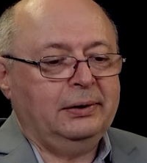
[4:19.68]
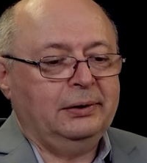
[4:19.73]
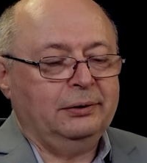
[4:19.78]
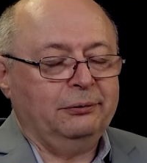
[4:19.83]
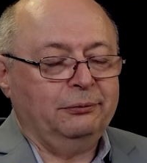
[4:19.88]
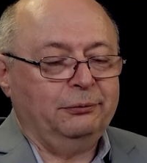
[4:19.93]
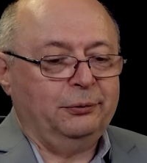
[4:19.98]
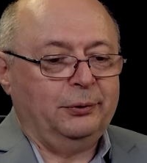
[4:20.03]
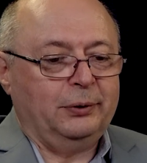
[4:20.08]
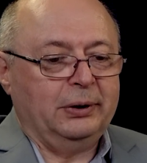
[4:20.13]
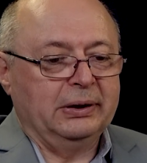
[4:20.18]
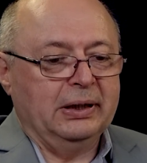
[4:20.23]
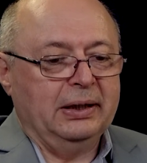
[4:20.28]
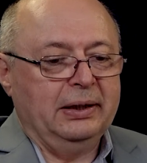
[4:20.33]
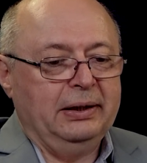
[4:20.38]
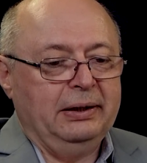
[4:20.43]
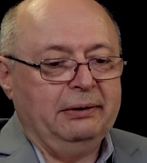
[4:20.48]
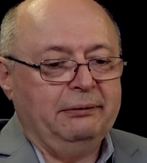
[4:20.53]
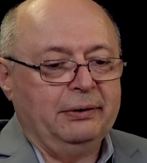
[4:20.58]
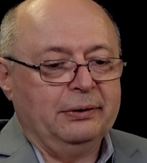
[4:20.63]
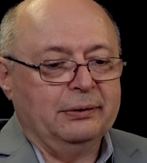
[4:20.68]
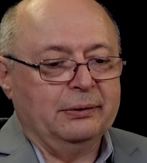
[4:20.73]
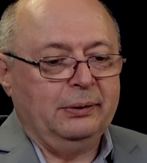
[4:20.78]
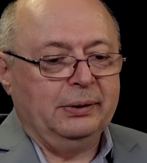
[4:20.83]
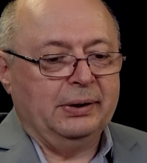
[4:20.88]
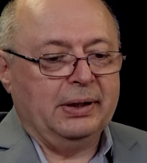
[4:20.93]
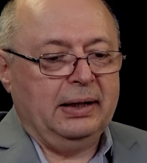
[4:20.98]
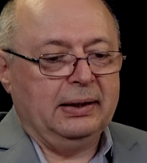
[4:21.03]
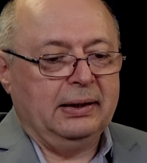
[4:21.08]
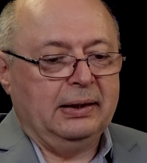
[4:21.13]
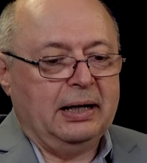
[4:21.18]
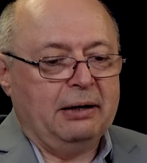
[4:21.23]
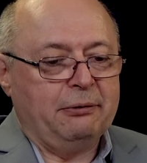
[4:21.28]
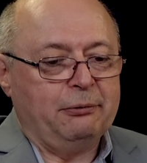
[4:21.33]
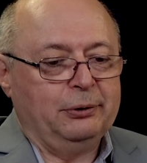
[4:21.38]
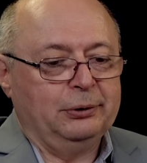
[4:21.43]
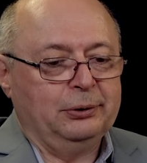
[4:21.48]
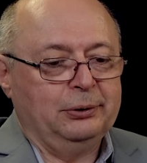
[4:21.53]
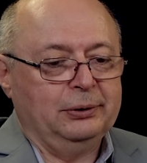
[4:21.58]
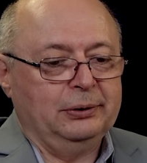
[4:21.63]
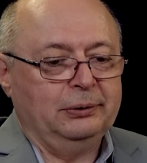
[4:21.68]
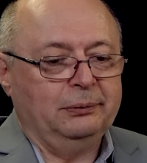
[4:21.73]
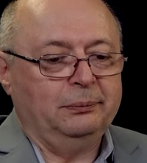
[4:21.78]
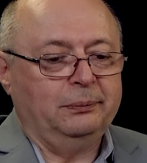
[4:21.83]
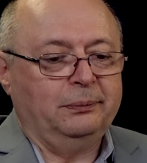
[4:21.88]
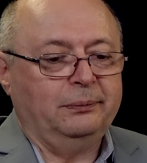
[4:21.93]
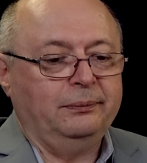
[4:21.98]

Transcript: Вот. И в результате того, что